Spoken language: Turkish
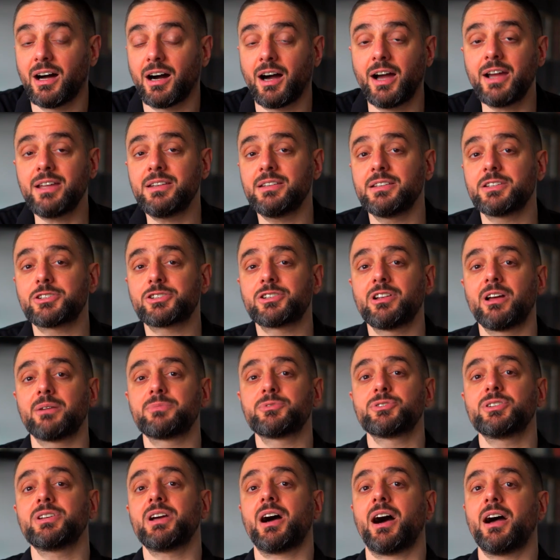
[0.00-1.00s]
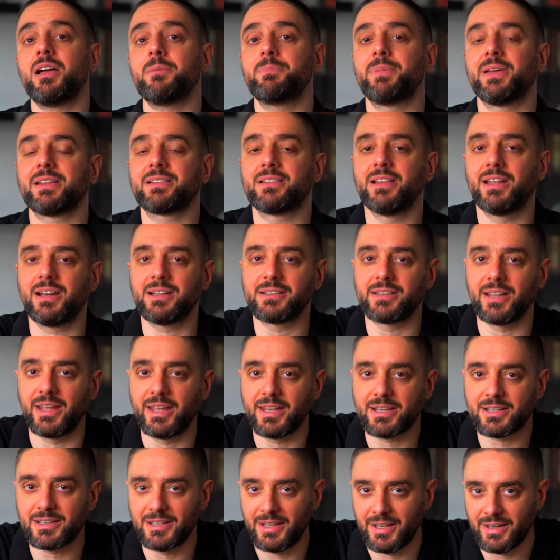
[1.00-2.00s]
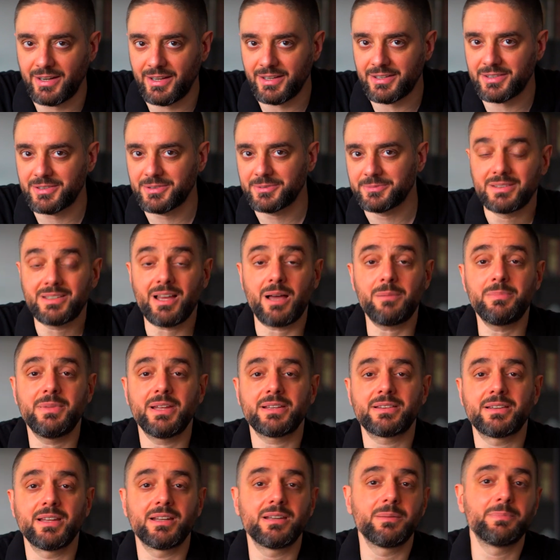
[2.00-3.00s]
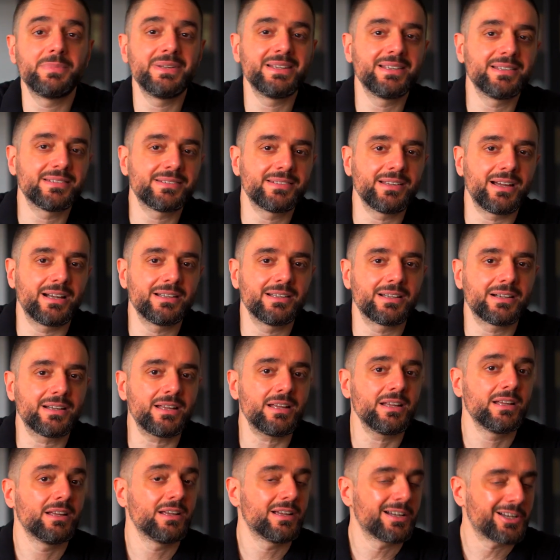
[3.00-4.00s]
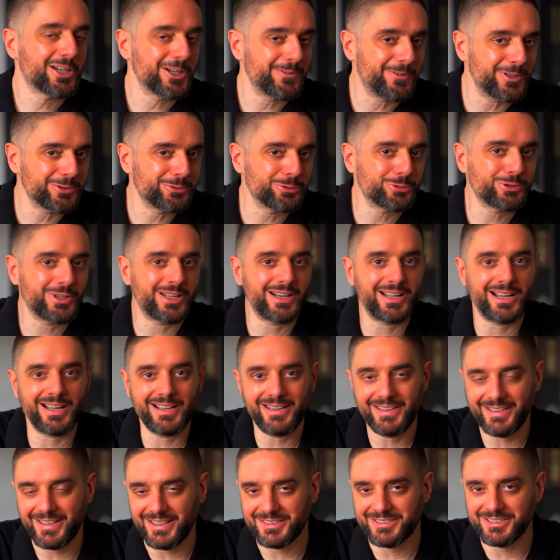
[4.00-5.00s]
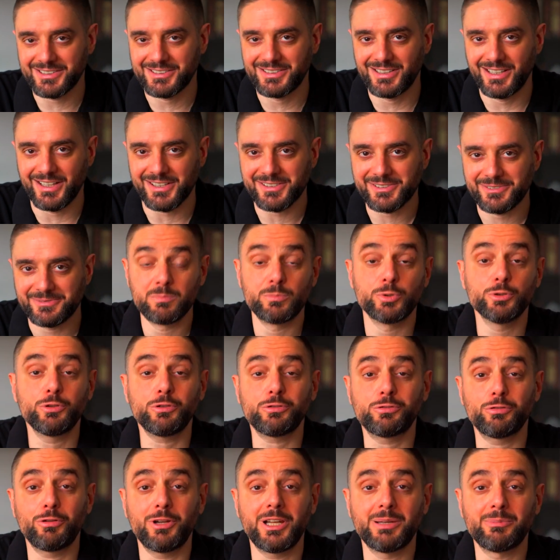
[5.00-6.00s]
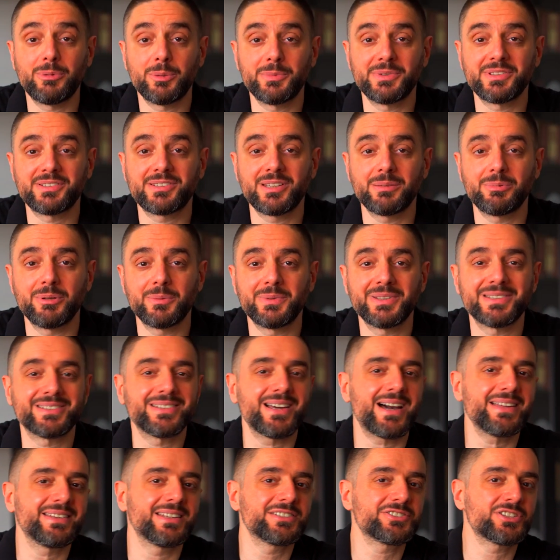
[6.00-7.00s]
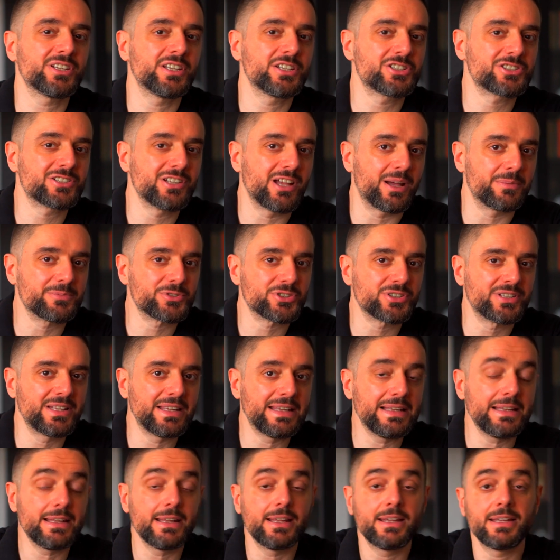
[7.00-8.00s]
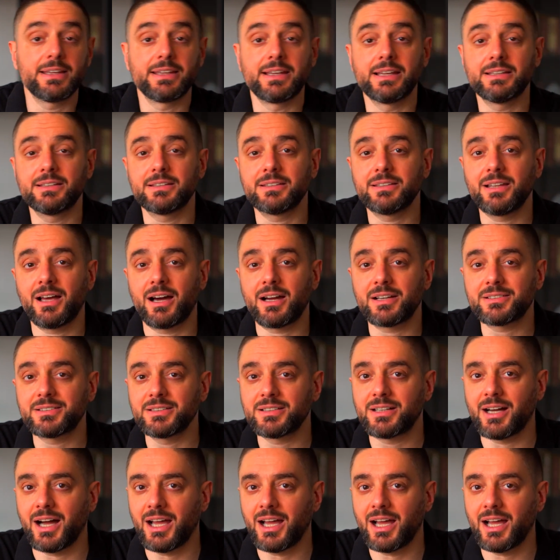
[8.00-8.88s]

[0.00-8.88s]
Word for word: Aynı işlemciyi iPad'lere de ekleyerek tabletleri bilgisayarlara kafa tutar hale getirdiler. Bunu söylememin sebebi sadece işlemci değil, yanında artık